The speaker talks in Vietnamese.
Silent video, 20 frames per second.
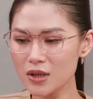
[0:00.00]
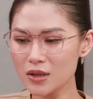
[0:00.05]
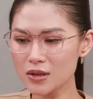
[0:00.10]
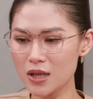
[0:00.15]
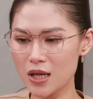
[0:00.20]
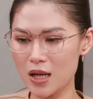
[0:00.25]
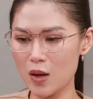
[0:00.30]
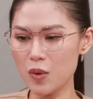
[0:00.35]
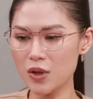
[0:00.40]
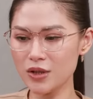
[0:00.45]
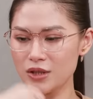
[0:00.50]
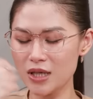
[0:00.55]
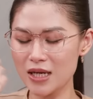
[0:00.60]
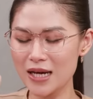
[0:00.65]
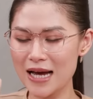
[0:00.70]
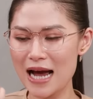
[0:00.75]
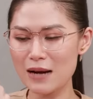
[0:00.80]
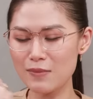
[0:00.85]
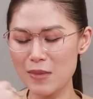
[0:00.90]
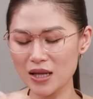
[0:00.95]
Thì lúc đó chị
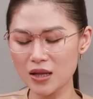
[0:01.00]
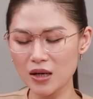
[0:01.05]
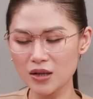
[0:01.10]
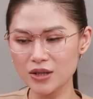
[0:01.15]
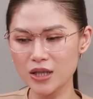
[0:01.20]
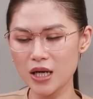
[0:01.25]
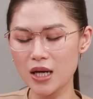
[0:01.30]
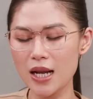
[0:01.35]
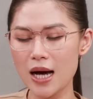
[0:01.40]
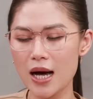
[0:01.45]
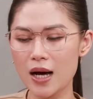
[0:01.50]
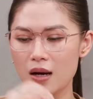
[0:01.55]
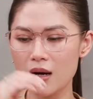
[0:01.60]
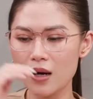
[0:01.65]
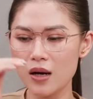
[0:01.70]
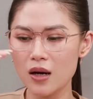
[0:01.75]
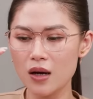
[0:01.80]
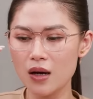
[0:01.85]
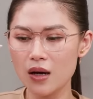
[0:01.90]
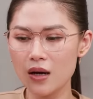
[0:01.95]
ngăn bản thân chị là
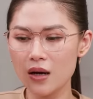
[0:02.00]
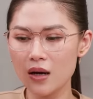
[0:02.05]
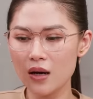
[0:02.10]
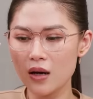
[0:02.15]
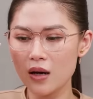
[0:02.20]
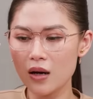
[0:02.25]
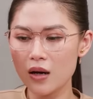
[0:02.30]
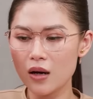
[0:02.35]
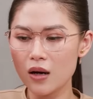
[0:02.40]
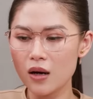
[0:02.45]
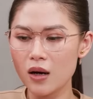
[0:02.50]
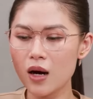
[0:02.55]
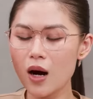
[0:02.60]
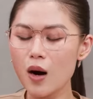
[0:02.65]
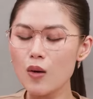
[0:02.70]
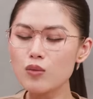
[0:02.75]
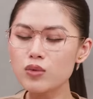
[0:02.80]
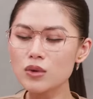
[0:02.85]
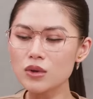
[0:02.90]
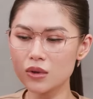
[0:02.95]

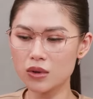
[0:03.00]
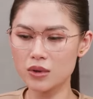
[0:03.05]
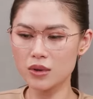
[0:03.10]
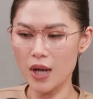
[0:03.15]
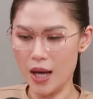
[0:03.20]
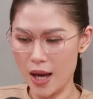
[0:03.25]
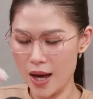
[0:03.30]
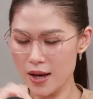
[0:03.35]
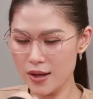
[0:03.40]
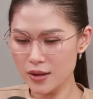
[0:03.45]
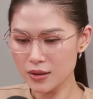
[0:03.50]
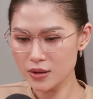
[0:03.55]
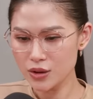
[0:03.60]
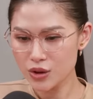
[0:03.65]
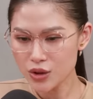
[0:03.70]
không được để